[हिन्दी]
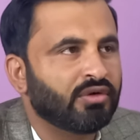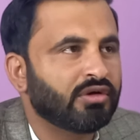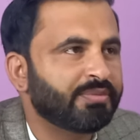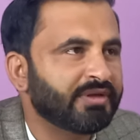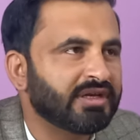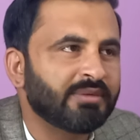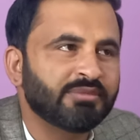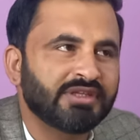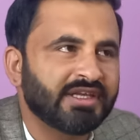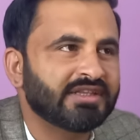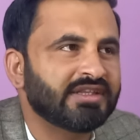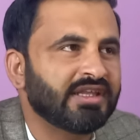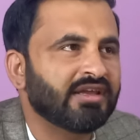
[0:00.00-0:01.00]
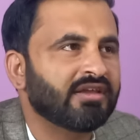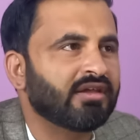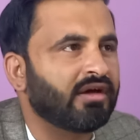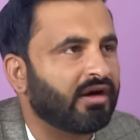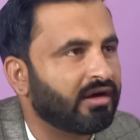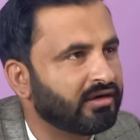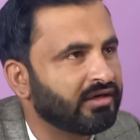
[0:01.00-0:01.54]
और फिर हम देखते हैं कि
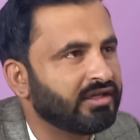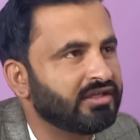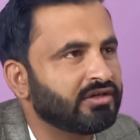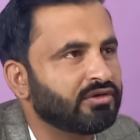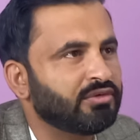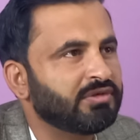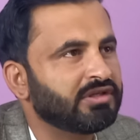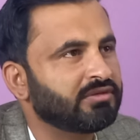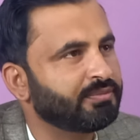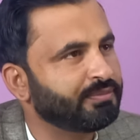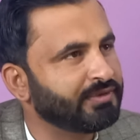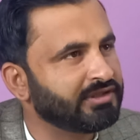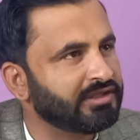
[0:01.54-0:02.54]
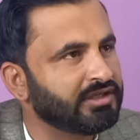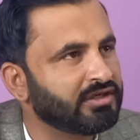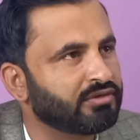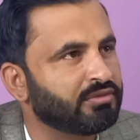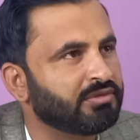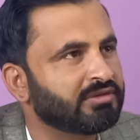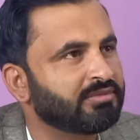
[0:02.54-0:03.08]
हर नई हुकूमत पिछली
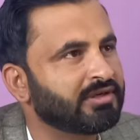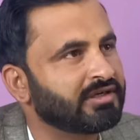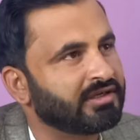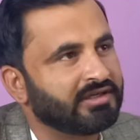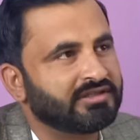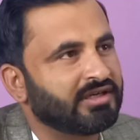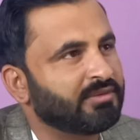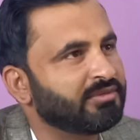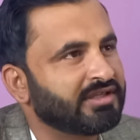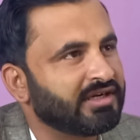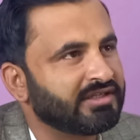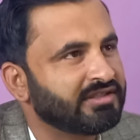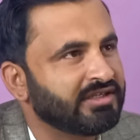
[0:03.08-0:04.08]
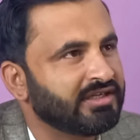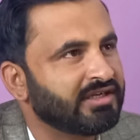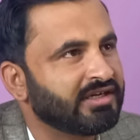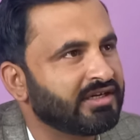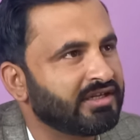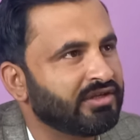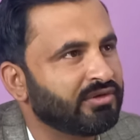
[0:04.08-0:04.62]
हुकूमत पर इल्ज़ाम तराशी ही
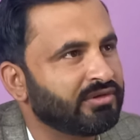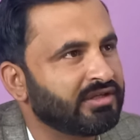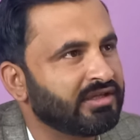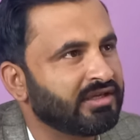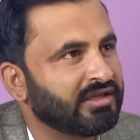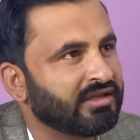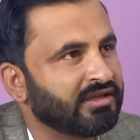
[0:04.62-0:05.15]
कर रही होती है